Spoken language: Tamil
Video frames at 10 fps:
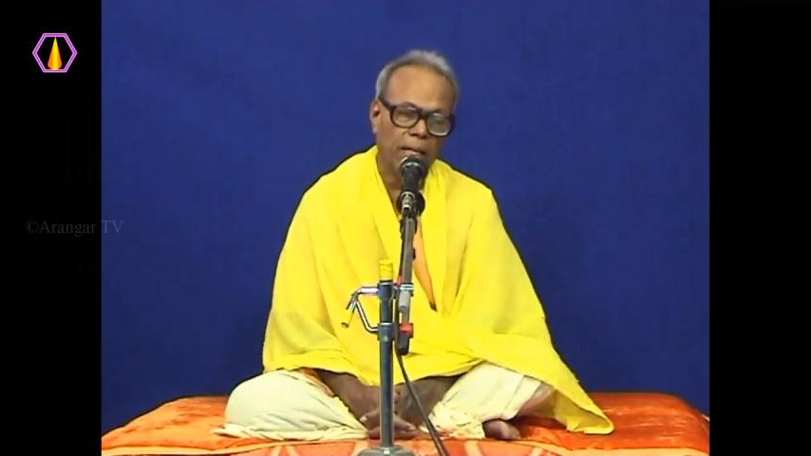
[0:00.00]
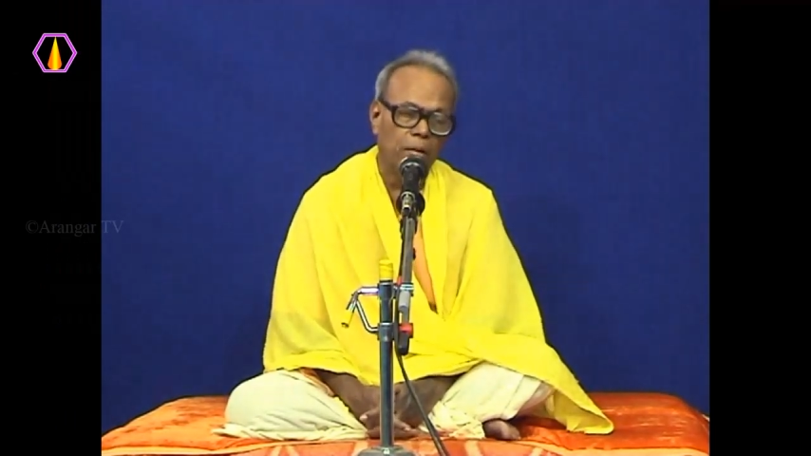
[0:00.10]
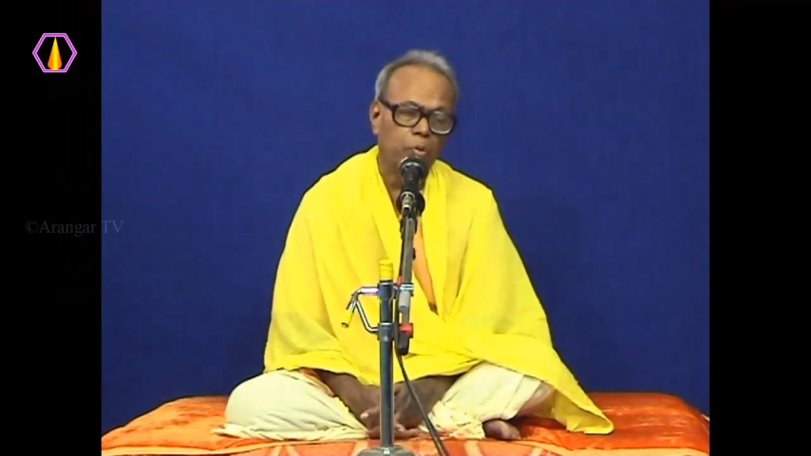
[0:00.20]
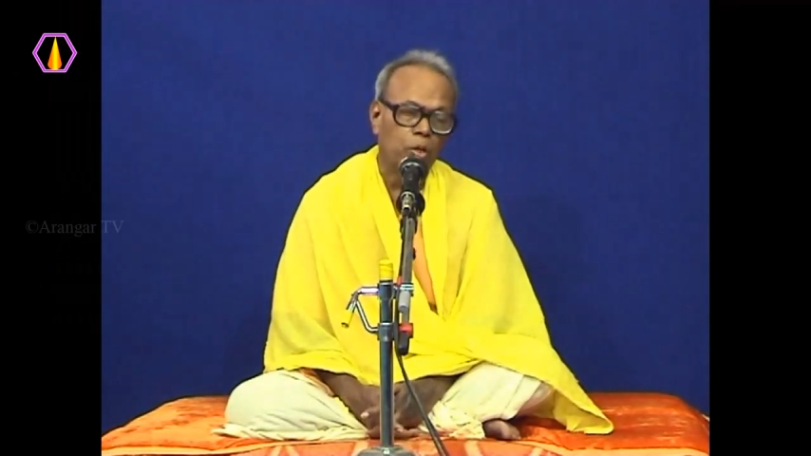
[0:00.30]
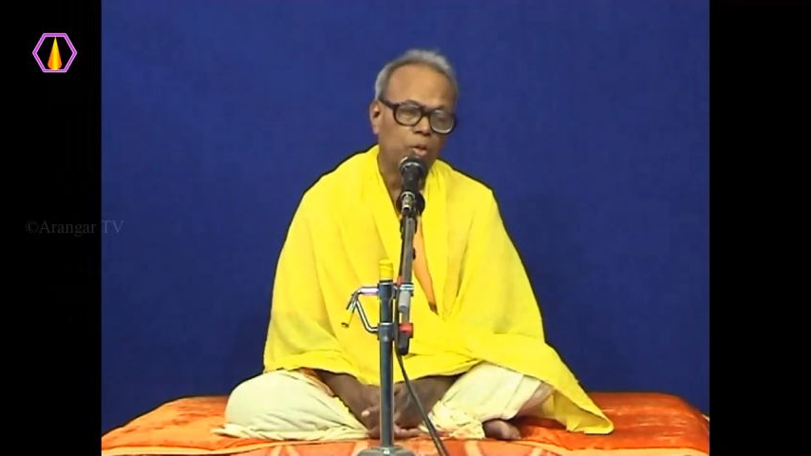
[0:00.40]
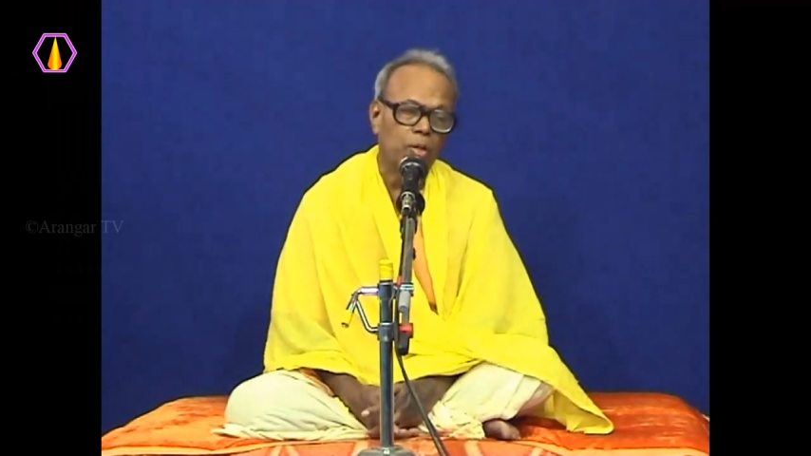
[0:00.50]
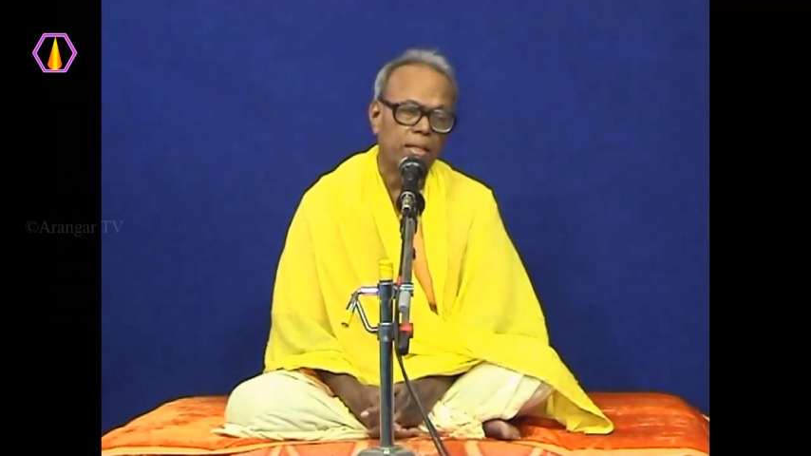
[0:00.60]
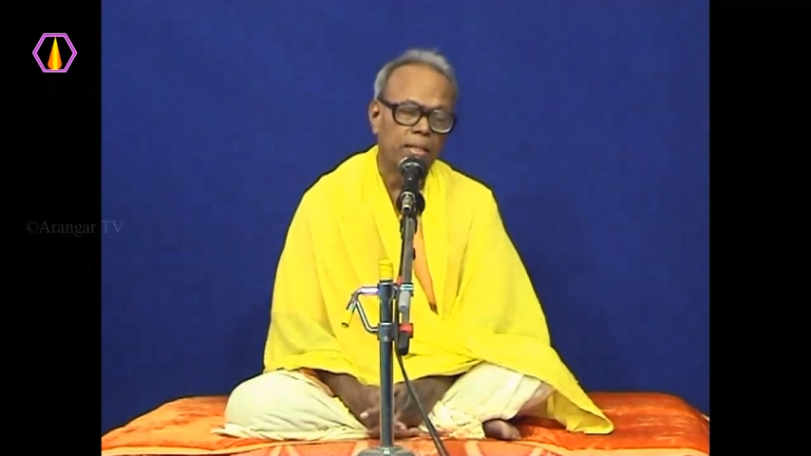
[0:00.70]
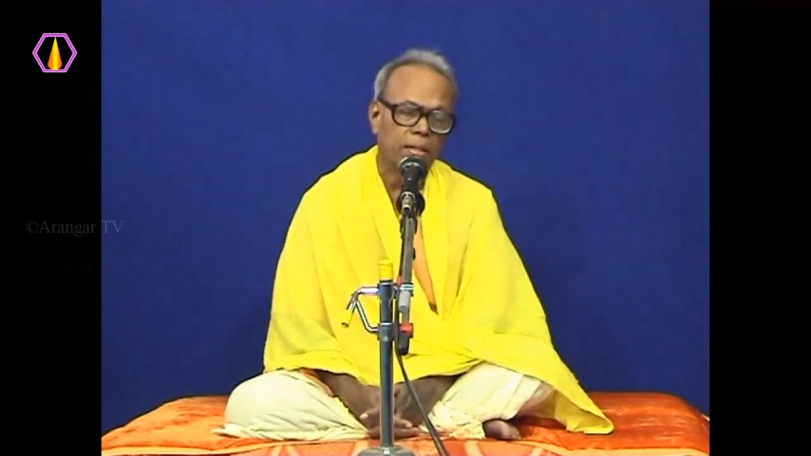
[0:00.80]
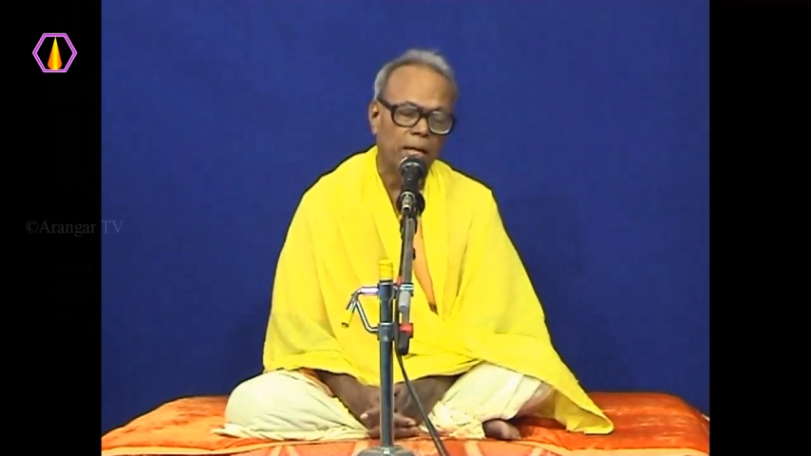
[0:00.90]
ஆக
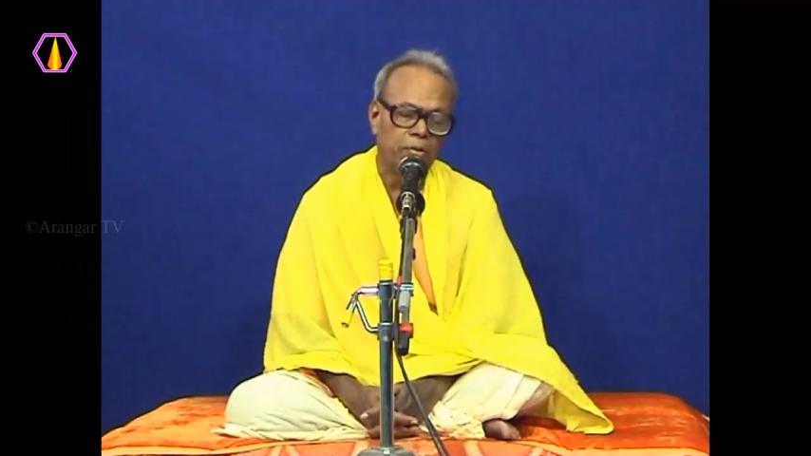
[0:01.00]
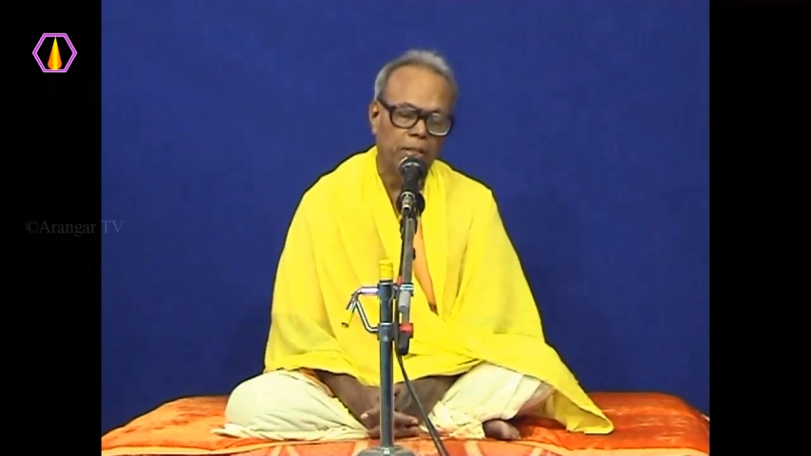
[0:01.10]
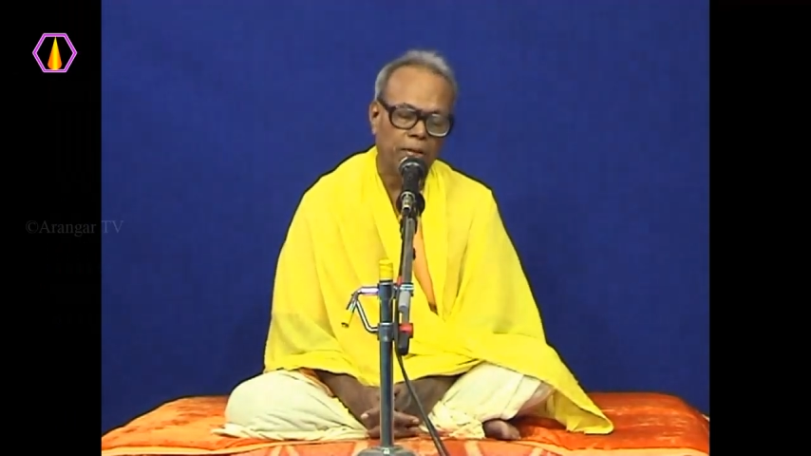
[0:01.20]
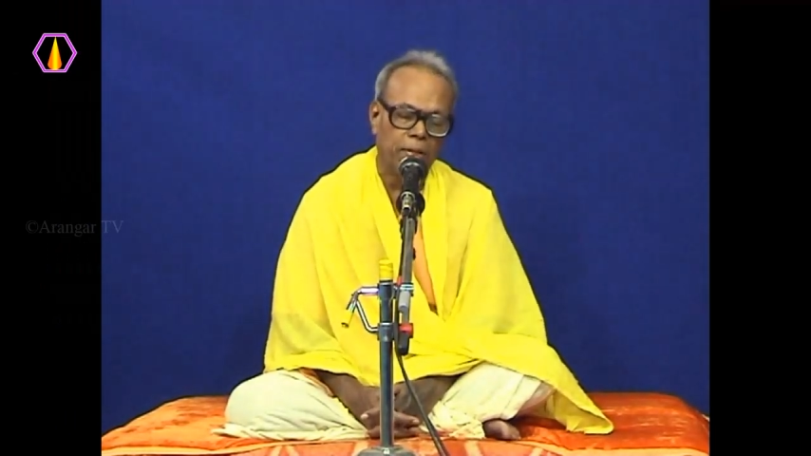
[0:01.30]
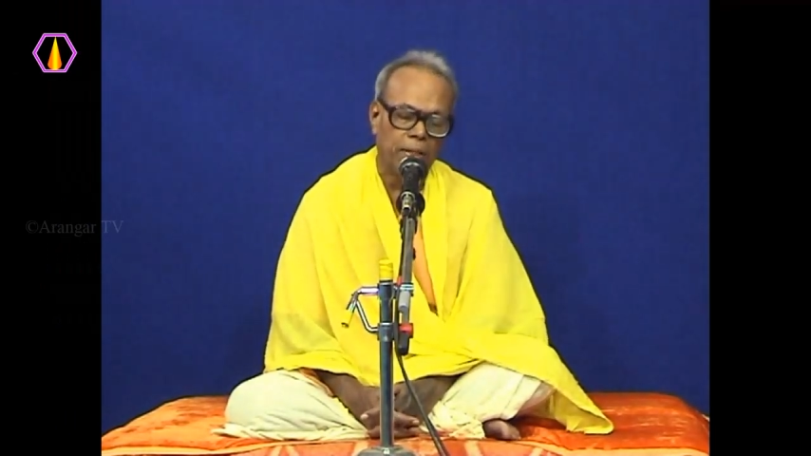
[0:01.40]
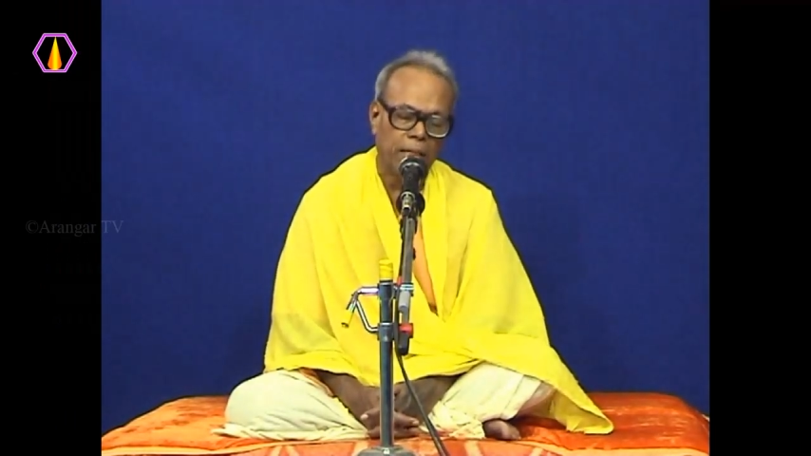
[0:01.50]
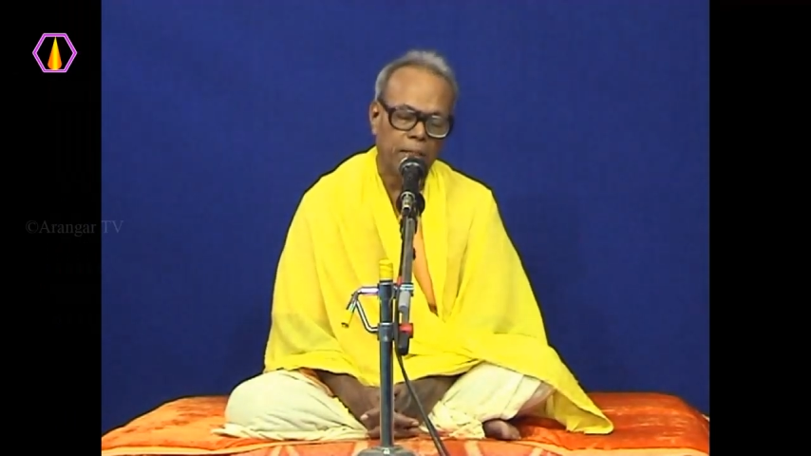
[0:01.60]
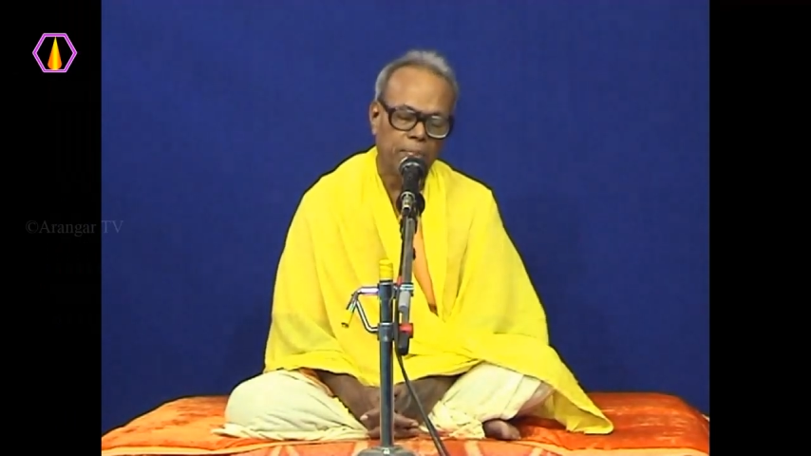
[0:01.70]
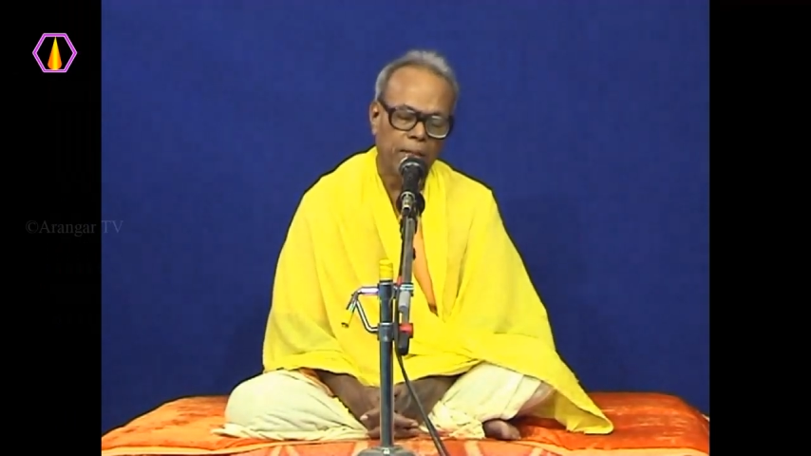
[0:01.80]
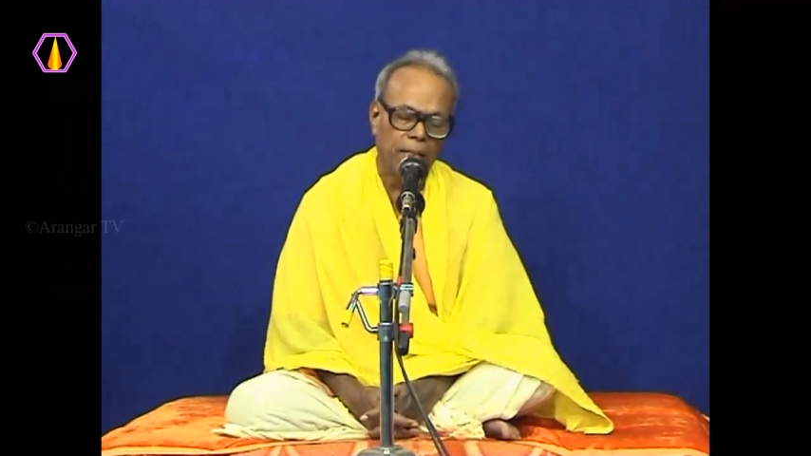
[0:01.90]
போகக்கூடாது என்று
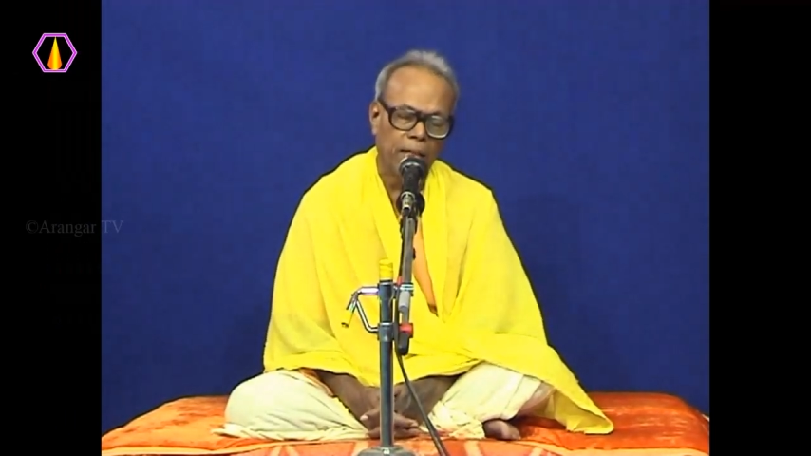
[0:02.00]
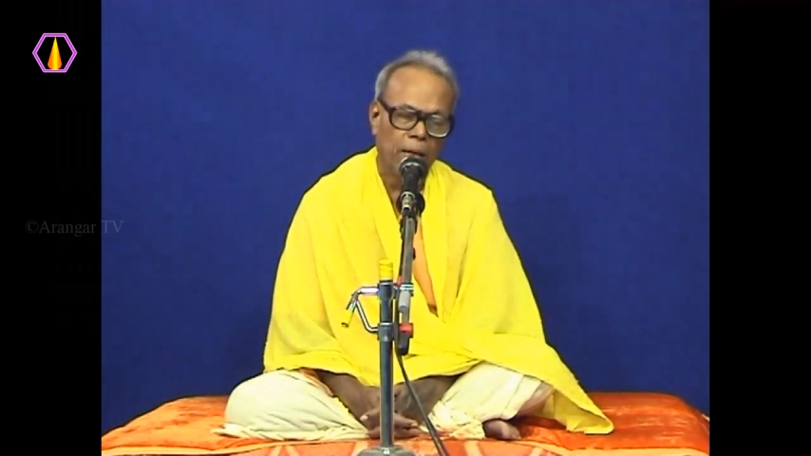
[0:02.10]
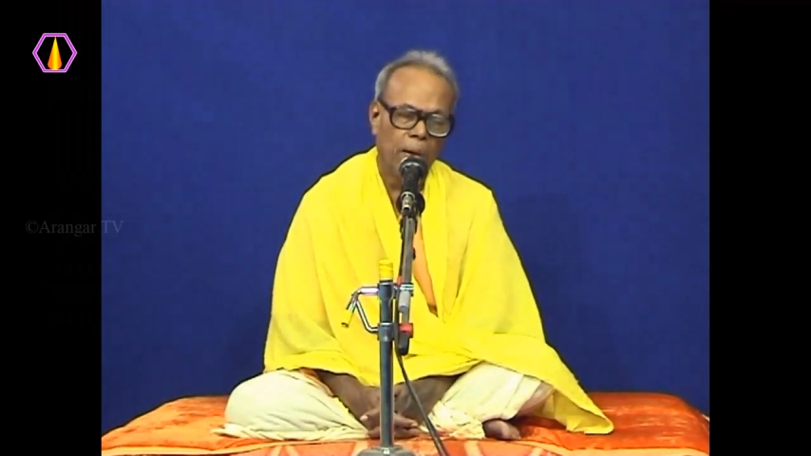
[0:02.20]
அர்த்தம் இல்லை